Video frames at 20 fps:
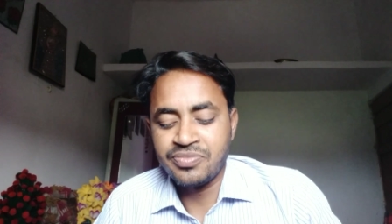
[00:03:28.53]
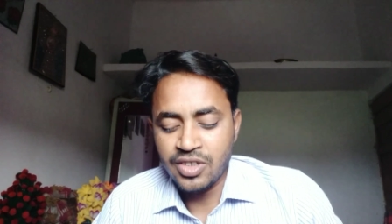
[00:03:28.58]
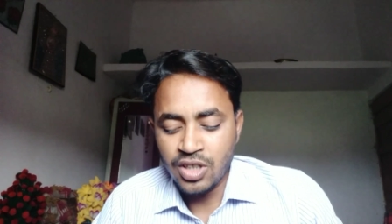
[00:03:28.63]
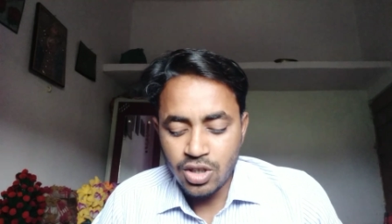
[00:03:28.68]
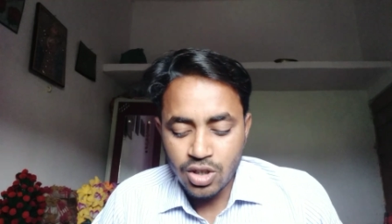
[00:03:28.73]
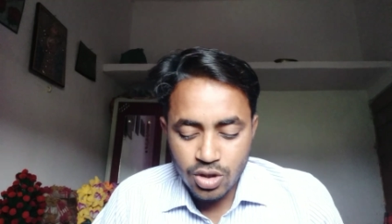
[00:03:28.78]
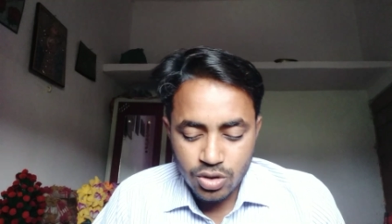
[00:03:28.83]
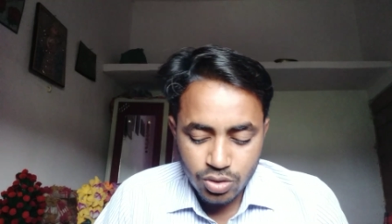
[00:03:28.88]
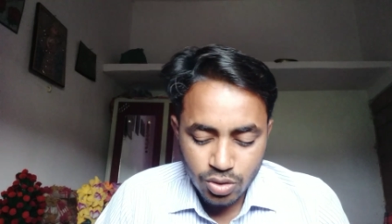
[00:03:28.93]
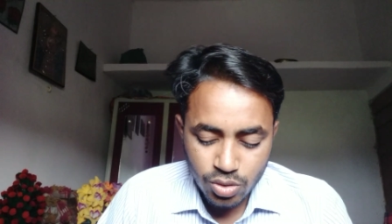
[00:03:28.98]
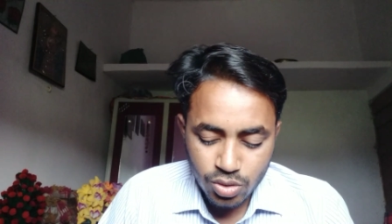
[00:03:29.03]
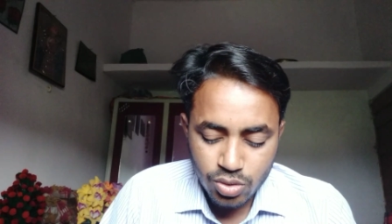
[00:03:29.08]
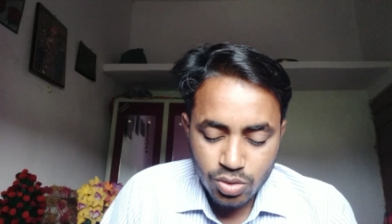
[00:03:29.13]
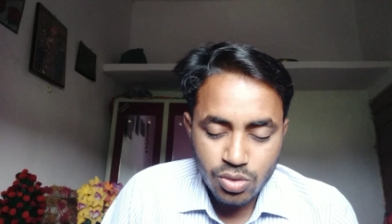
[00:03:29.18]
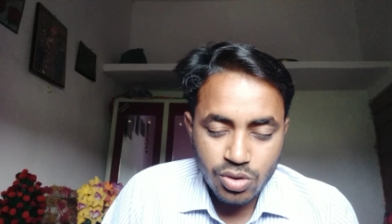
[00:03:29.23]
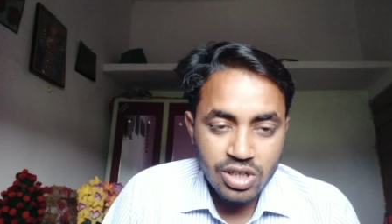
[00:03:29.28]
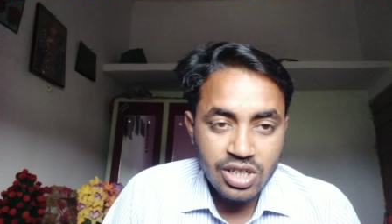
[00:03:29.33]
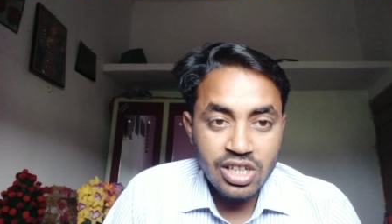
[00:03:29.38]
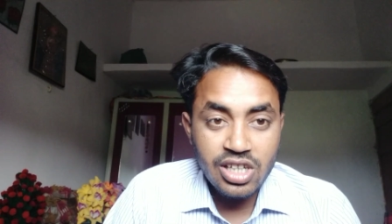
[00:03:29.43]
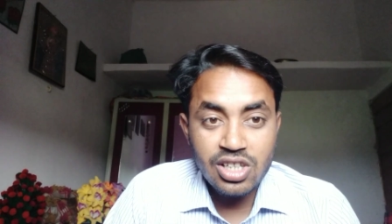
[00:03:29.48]
तो दोस्तों
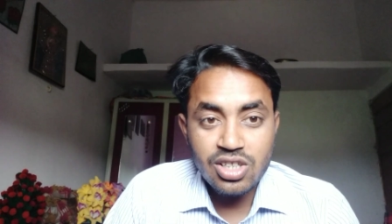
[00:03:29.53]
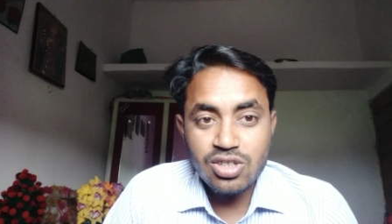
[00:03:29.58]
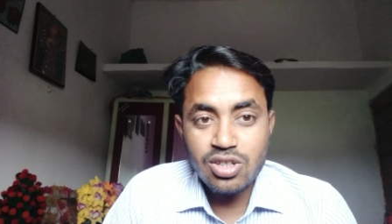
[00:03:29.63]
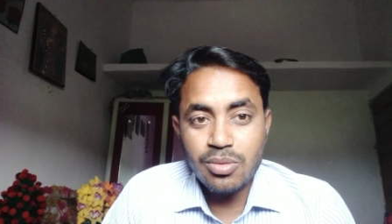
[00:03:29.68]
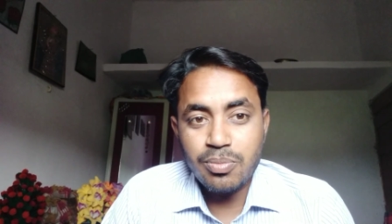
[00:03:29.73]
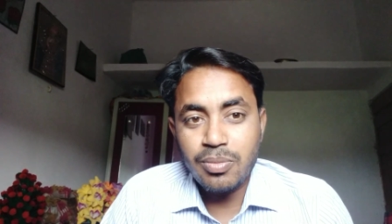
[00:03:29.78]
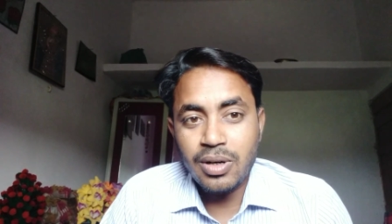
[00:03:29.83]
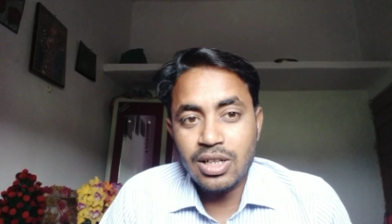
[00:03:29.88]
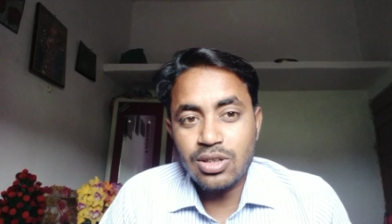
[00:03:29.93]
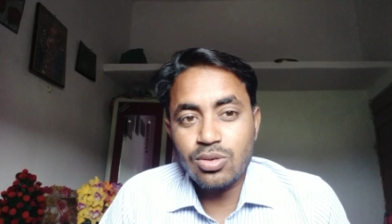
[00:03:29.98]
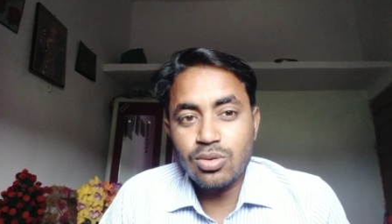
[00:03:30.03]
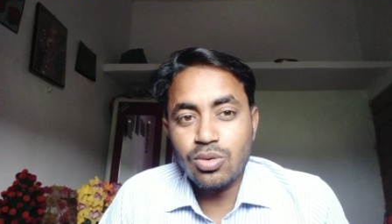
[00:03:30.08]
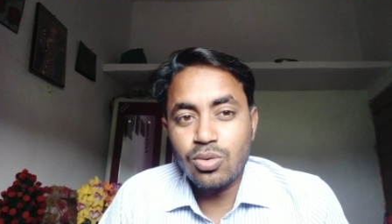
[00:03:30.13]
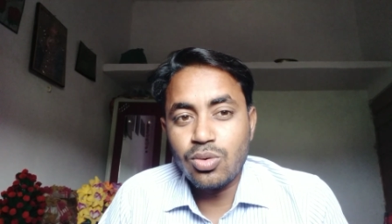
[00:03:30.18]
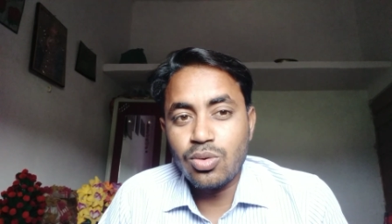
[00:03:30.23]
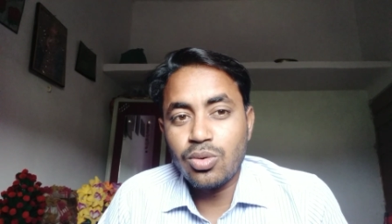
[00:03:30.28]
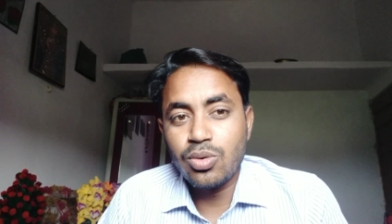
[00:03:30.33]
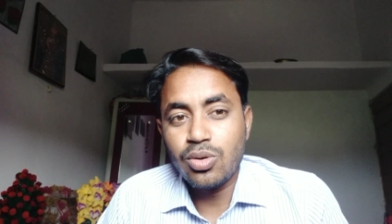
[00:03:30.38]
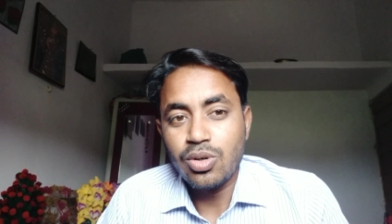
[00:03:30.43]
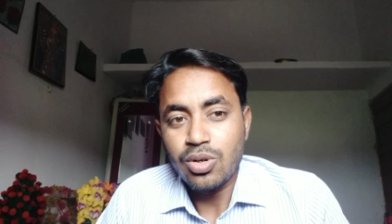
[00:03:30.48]
इन सब बातों
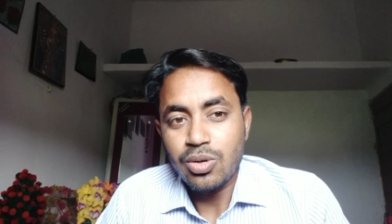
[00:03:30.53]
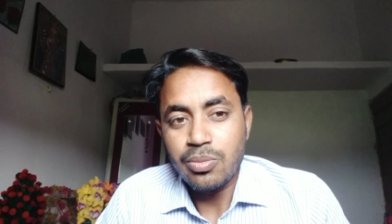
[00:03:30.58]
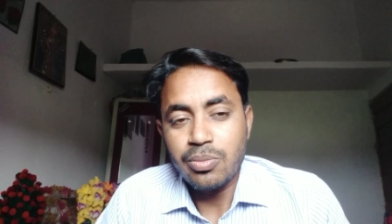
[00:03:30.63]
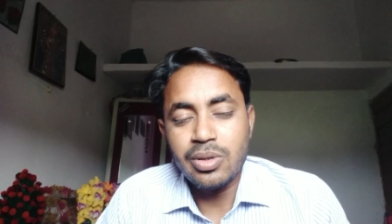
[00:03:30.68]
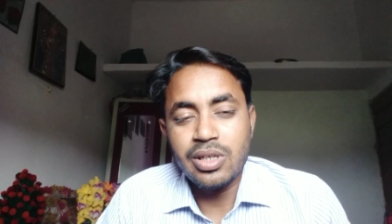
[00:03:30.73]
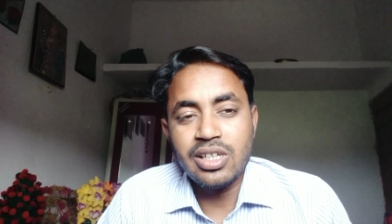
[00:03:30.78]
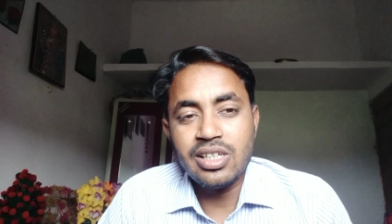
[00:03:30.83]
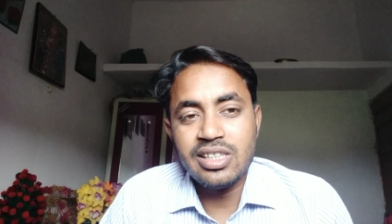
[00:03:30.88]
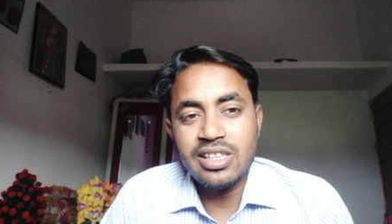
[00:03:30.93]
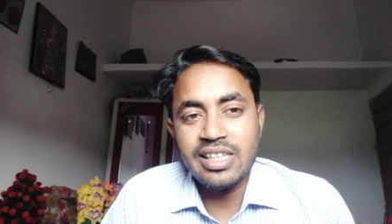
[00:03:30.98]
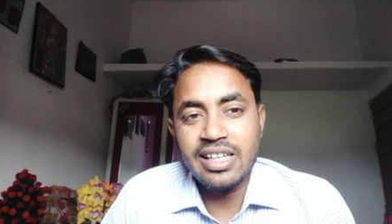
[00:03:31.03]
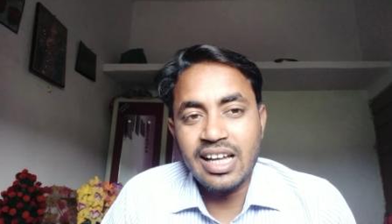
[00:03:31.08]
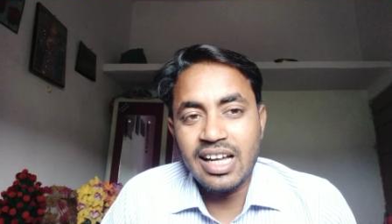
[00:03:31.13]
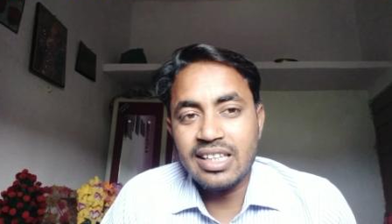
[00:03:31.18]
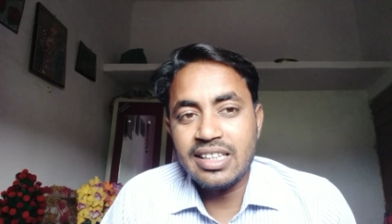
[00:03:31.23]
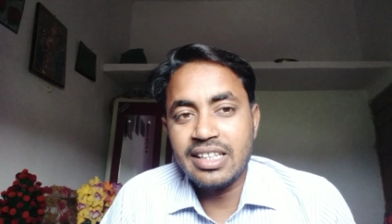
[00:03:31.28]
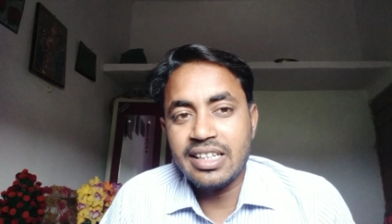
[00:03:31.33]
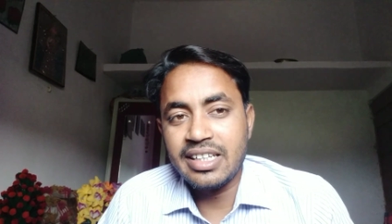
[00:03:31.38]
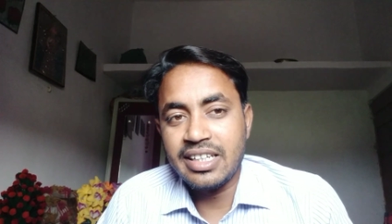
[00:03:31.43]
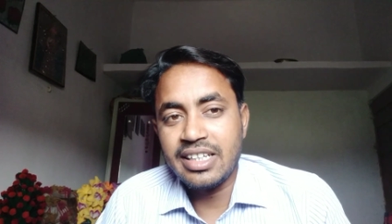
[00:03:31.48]
को भी ध्यान
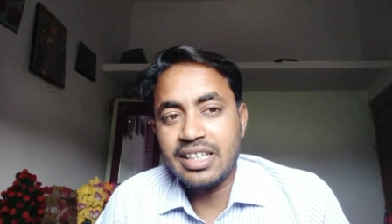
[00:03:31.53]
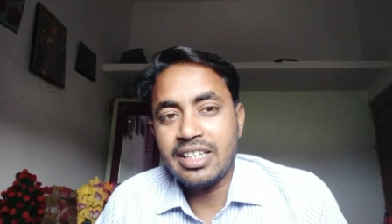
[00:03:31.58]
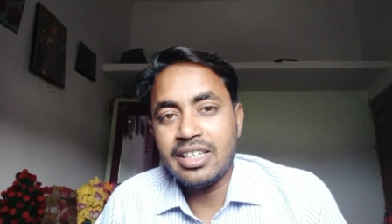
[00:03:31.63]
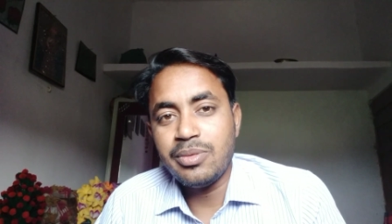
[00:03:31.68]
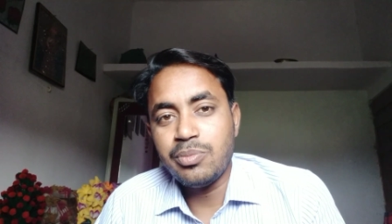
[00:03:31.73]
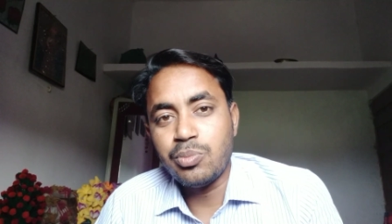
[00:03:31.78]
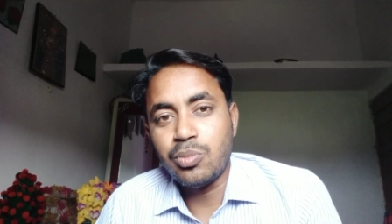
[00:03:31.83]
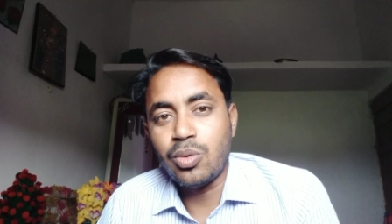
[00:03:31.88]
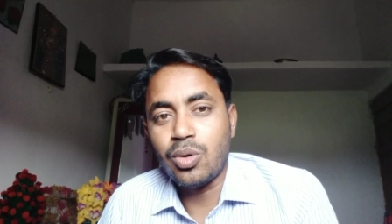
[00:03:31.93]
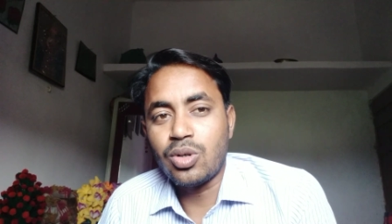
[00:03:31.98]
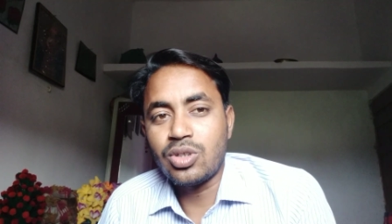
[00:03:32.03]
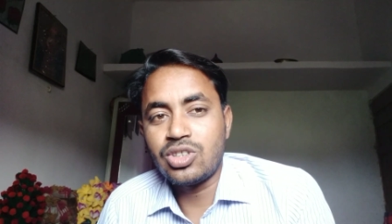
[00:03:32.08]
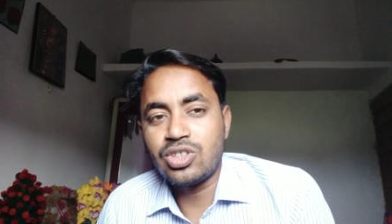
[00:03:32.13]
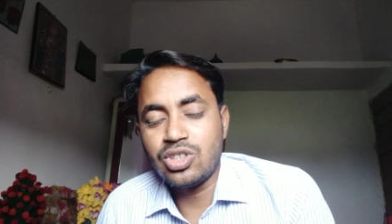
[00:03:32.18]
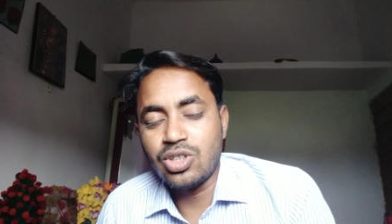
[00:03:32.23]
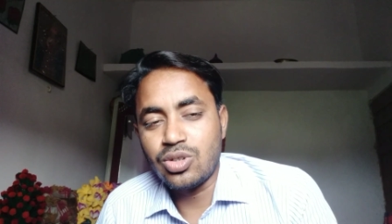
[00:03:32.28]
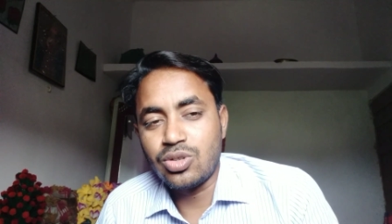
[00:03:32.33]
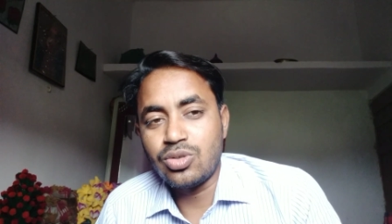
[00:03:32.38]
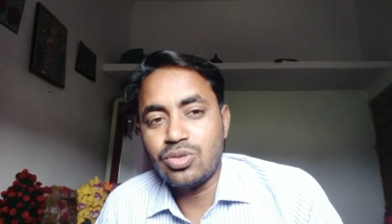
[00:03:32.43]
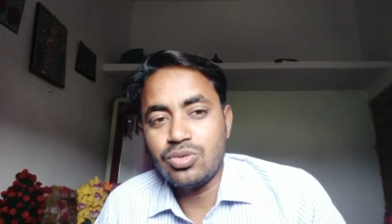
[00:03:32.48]
देने की बहुत
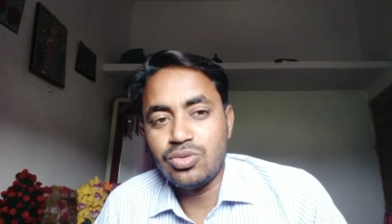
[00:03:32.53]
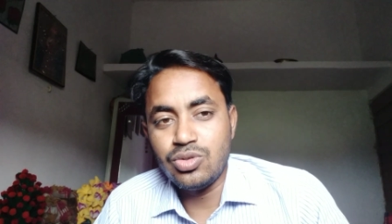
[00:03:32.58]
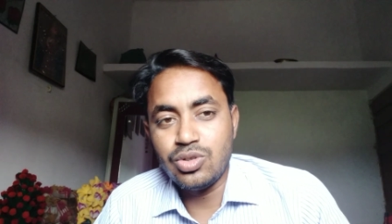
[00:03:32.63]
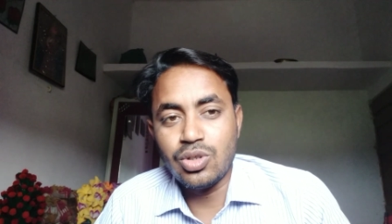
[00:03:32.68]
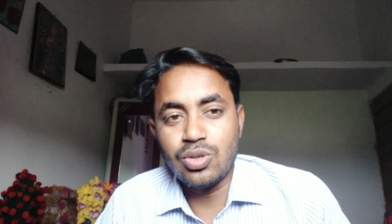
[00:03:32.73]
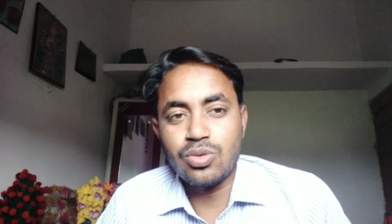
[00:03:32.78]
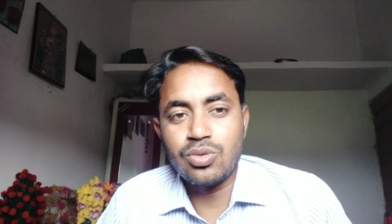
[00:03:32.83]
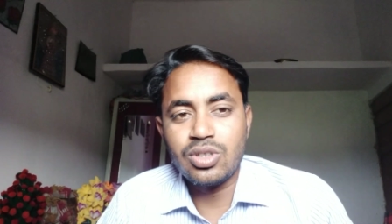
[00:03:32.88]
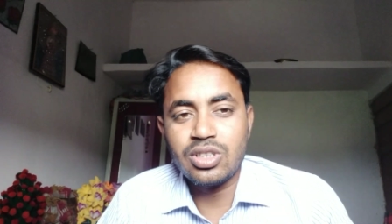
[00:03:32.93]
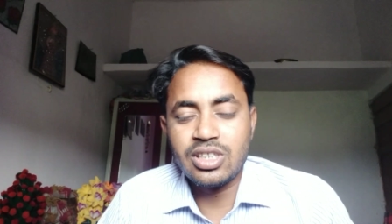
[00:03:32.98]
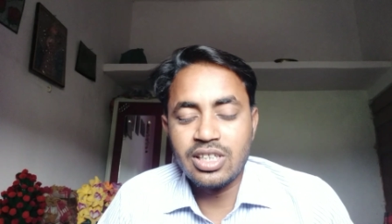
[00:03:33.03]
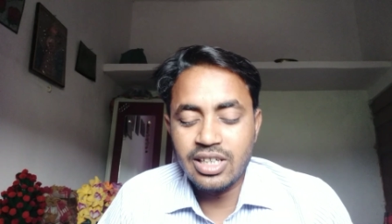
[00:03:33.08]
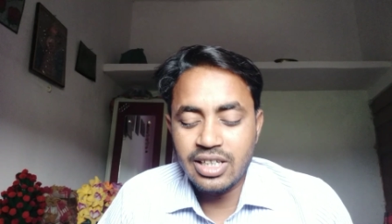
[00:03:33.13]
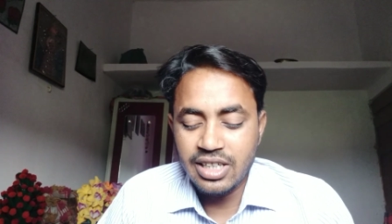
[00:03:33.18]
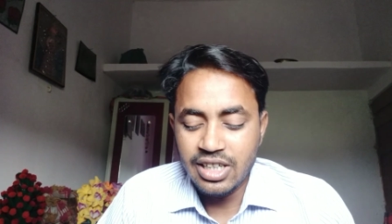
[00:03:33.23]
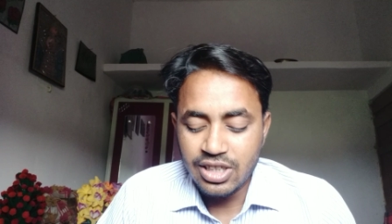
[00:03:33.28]
जरूरत है